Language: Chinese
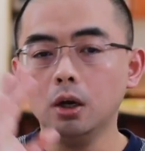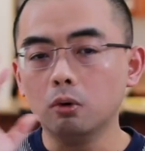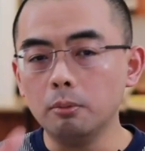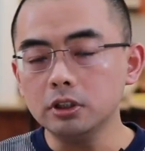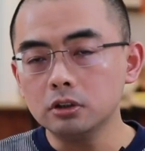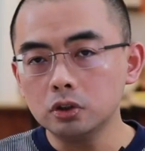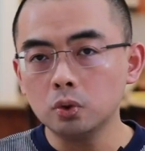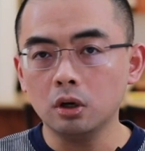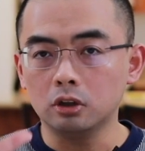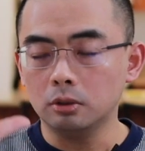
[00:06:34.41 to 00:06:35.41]
我们已经
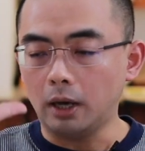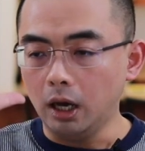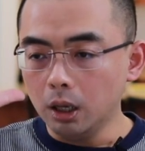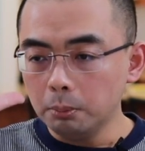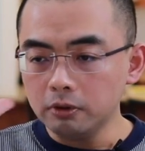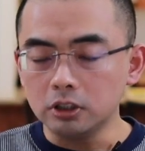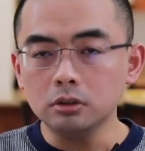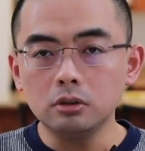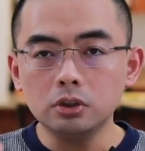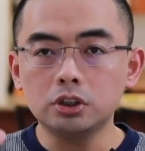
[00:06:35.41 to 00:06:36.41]
说了，对吧？孟晚
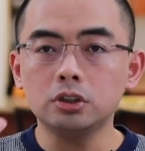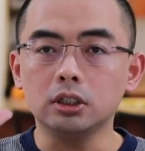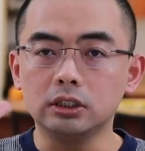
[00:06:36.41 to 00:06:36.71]
舟的律师呢，